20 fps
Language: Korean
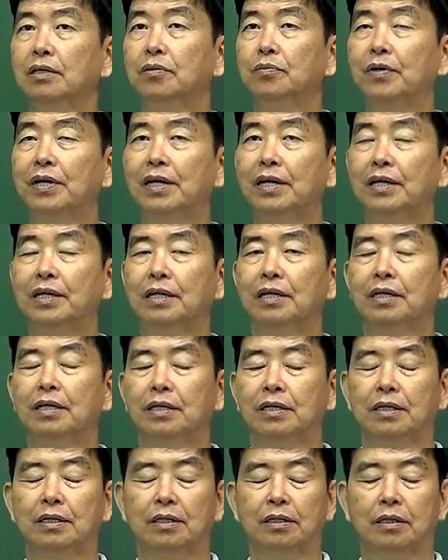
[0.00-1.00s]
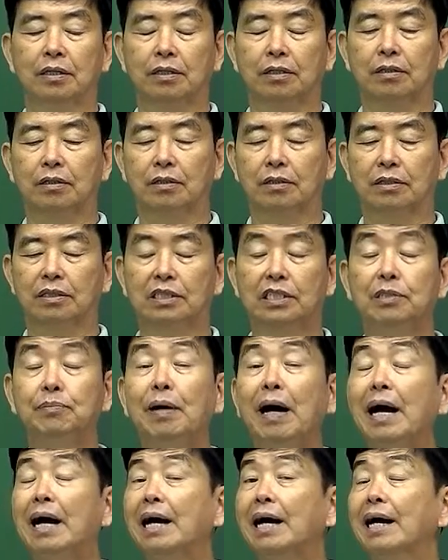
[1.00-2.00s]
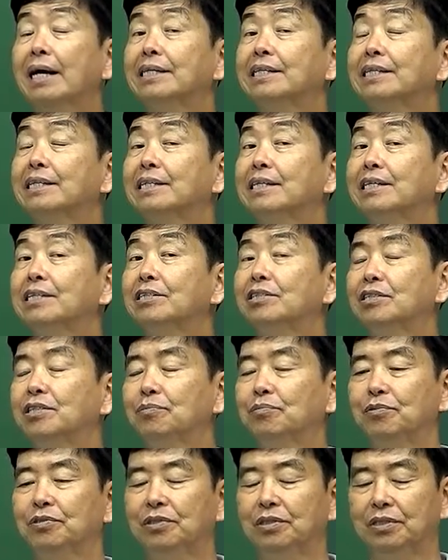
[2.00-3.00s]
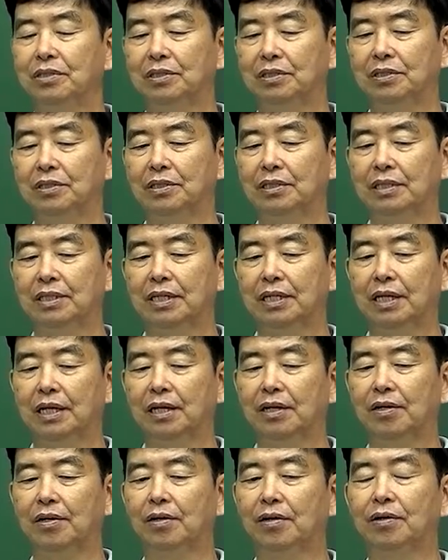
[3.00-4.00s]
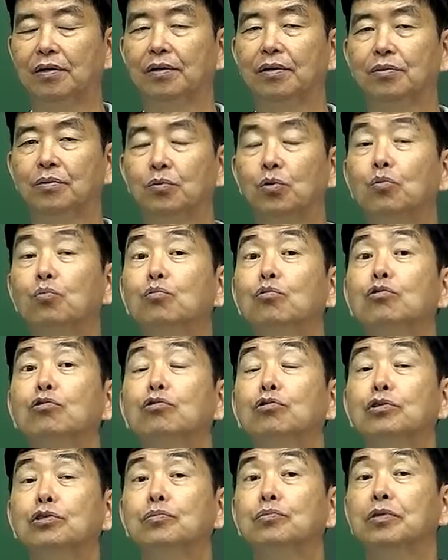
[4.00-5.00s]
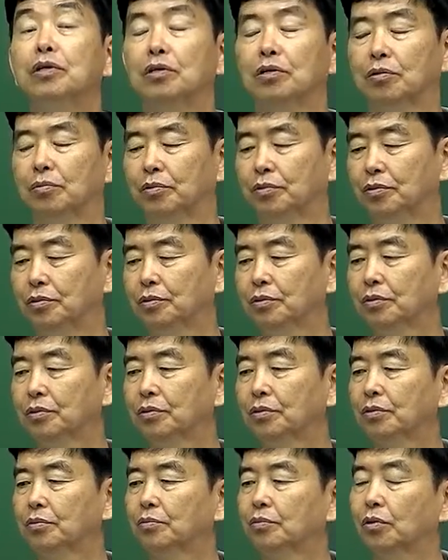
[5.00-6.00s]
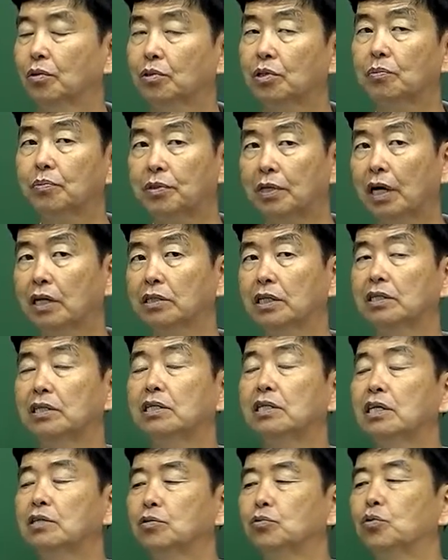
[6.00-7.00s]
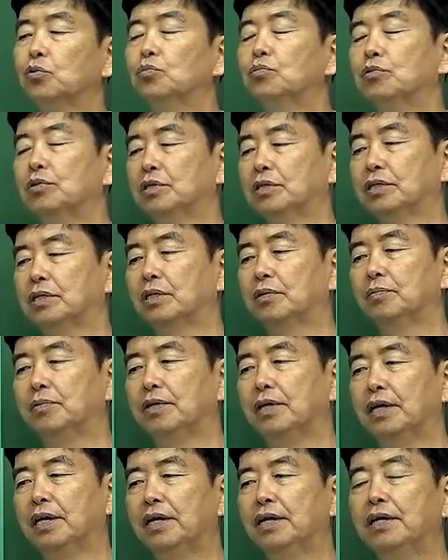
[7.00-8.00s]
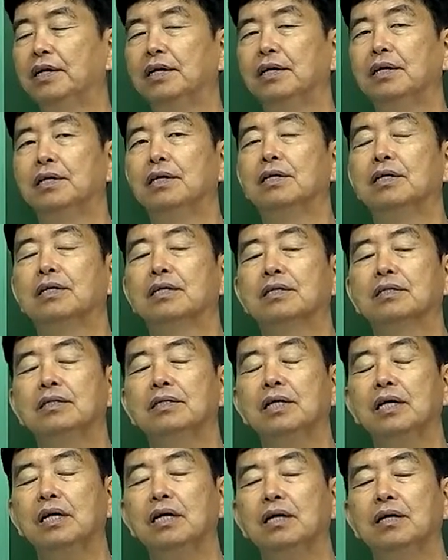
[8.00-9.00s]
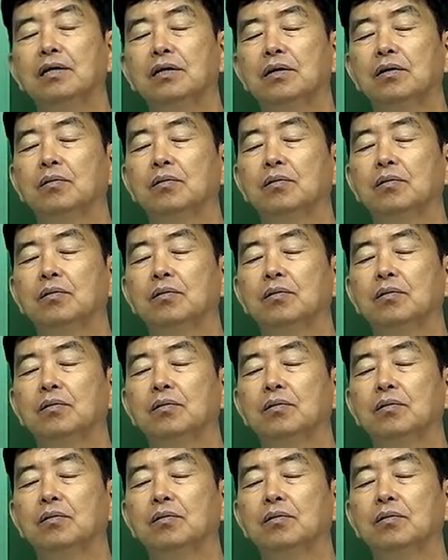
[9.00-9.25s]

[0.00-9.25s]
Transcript: 왜 그 지방간 있으신 분들 있잖아요. 동물도 있습니다, 여러분. 어차피 다 인간도 동물이기 때문에. 근데